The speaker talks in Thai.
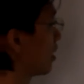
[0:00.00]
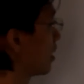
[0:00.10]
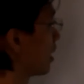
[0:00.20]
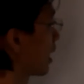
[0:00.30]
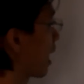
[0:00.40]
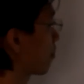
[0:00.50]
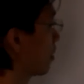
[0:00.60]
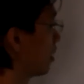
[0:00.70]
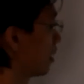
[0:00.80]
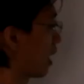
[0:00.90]
นะครับ
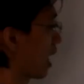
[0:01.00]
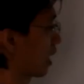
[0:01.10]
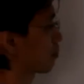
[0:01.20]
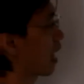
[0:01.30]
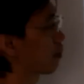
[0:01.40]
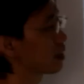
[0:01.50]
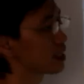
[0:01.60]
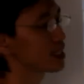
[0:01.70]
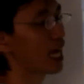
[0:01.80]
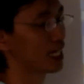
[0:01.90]
คำถามก็คือ
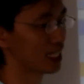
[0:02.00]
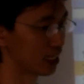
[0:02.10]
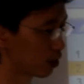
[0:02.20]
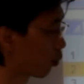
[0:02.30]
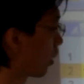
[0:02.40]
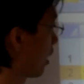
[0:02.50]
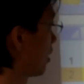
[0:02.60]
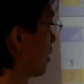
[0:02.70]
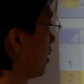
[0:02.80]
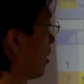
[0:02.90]
ตัดกี่ตัว
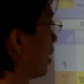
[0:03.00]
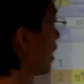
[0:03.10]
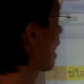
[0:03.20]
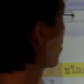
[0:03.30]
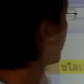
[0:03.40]
นะครับ